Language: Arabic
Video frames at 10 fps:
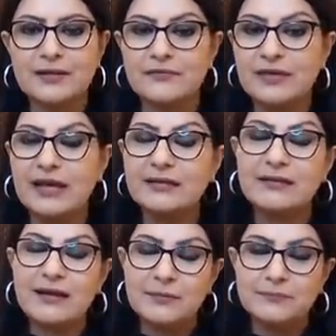في
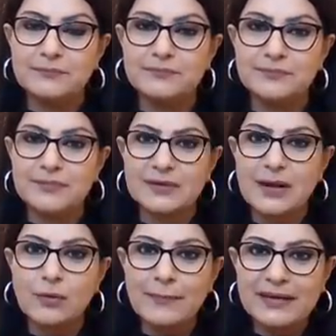عنا
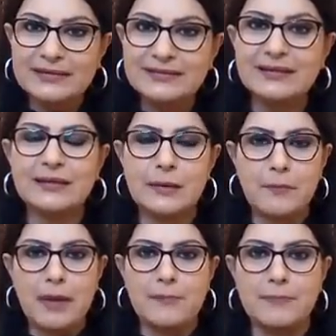كوكب كتير
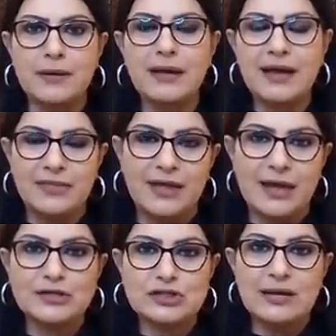مهم هذا
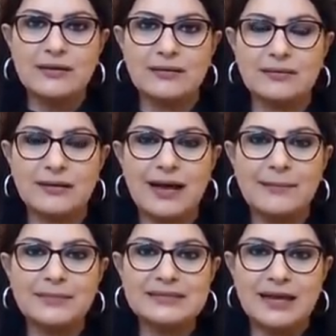الشهر
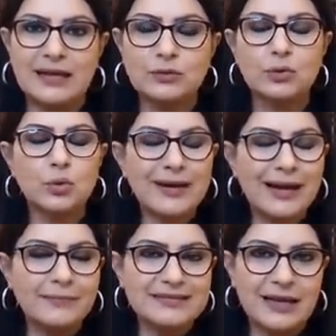عم بيساعدكم
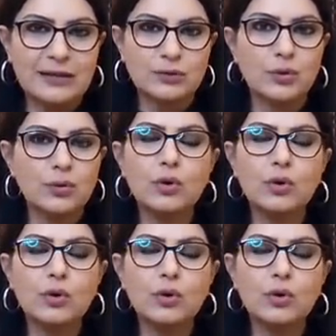ورح بيساعدكم